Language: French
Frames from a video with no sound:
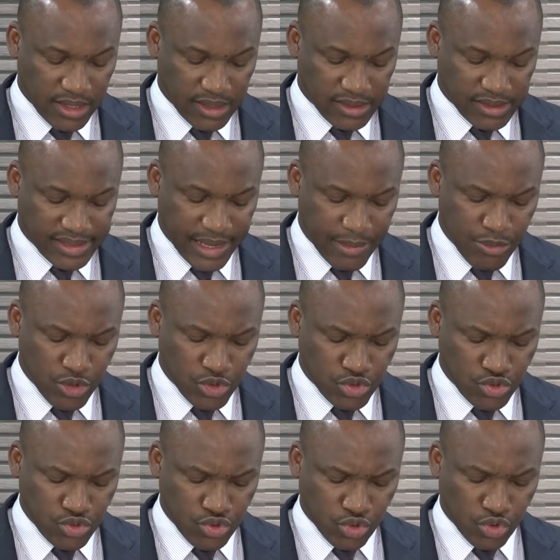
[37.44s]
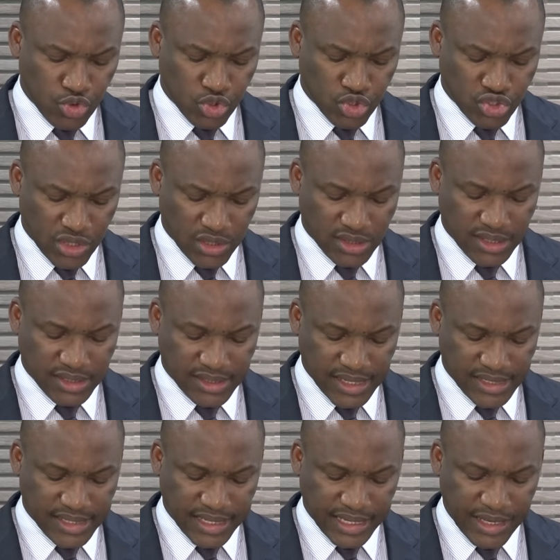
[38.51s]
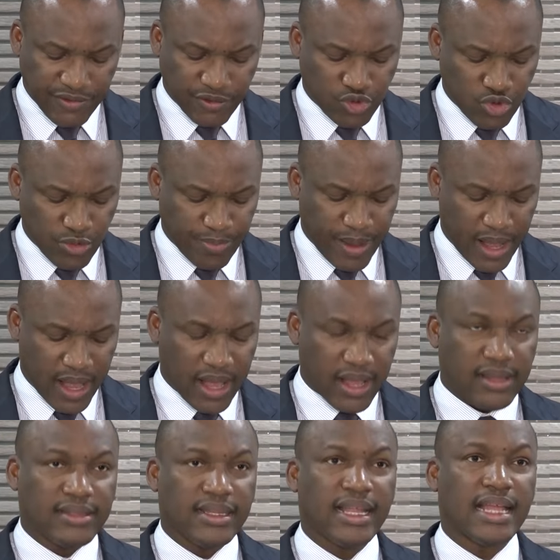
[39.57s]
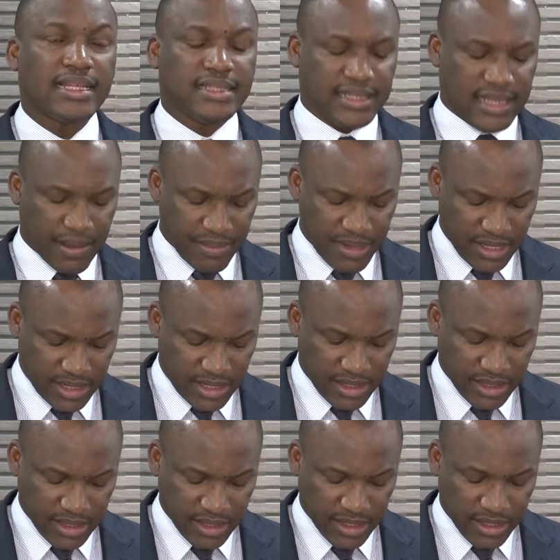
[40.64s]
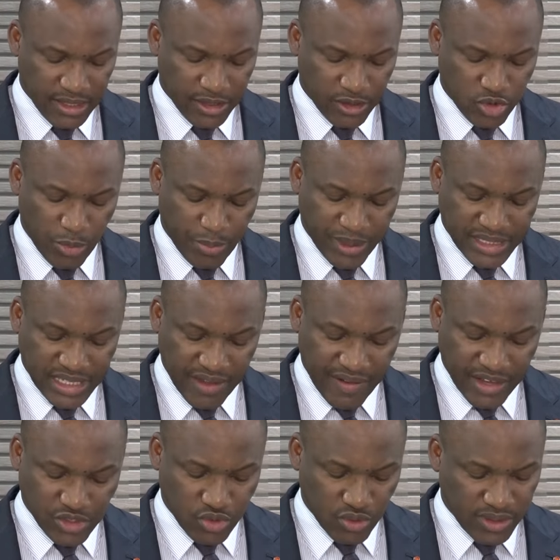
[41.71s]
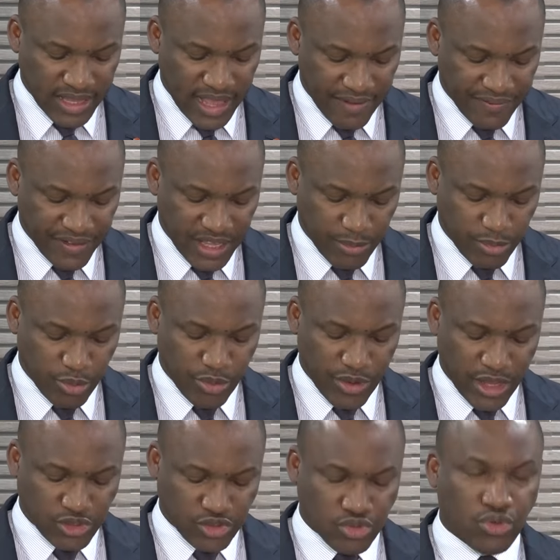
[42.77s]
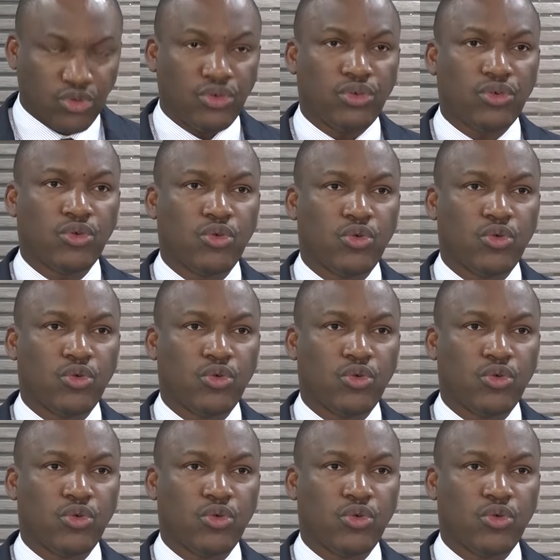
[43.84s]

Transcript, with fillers: Ces mesures urgentes s'inscrivent d'une part dans la dynamique de préservation de la vie des populations